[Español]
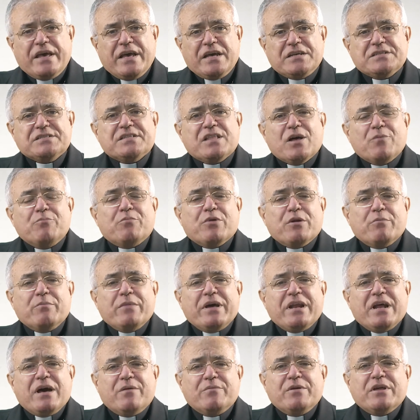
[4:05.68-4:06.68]
Esta
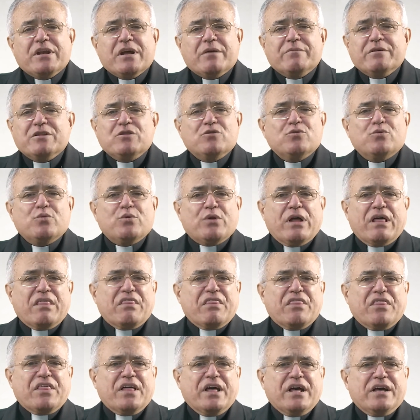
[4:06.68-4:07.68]
primera
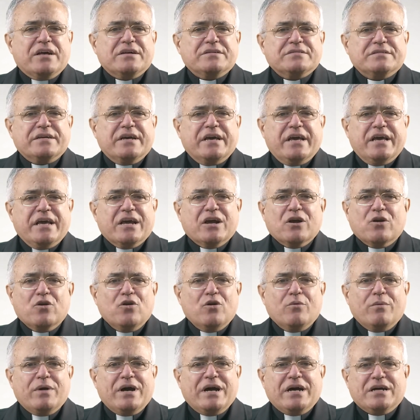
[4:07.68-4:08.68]
bienaventuranza
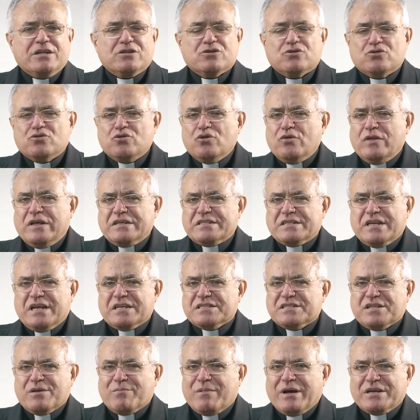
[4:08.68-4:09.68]
engloba todas
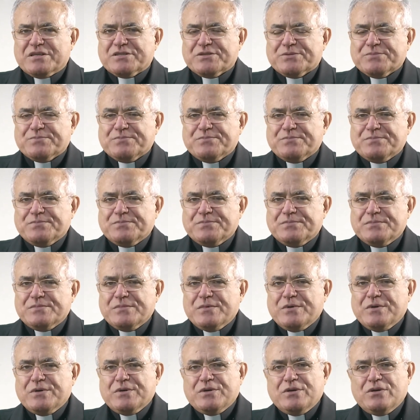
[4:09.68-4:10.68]
las demás.
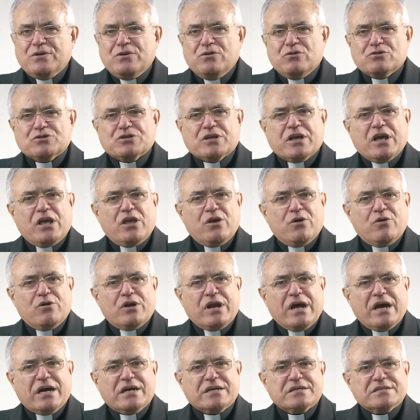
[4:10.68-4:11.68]
Los que
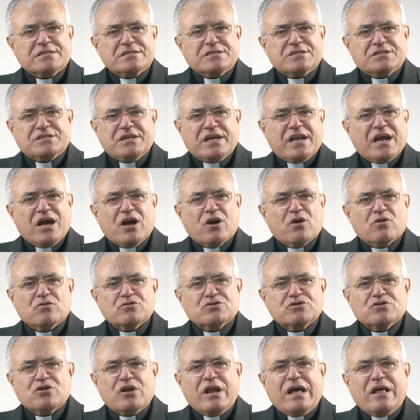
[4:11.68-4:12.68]
lloran serán
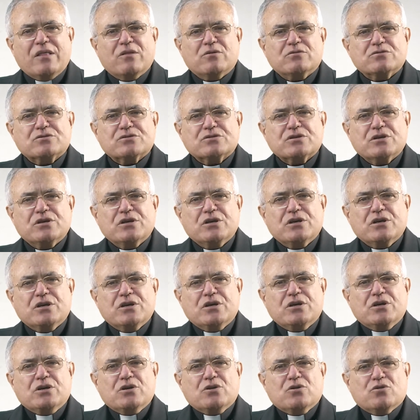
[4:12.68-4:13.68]
consolados,
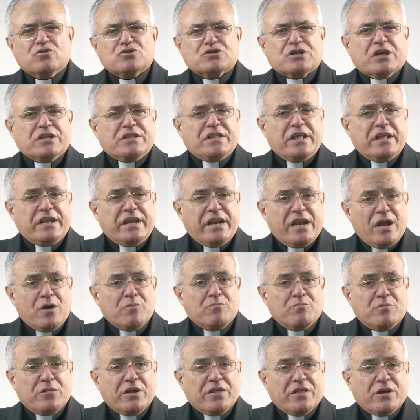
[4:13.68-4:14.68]
los que tienen
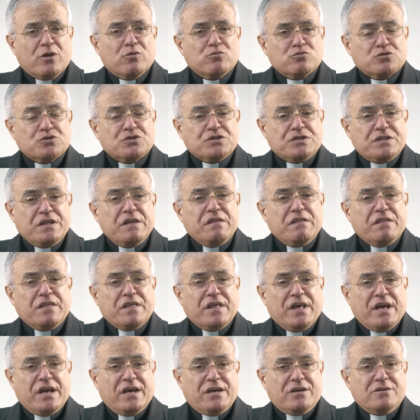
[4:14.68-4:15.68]
hambre de
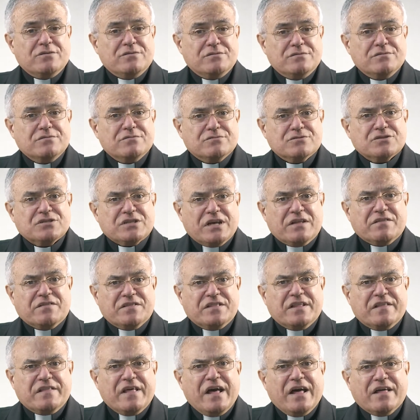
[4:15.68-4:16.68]
justicia,
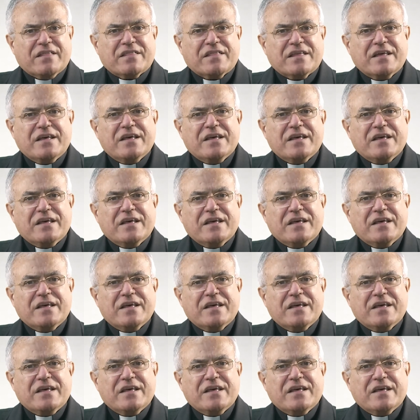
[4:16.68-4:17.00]
santidad,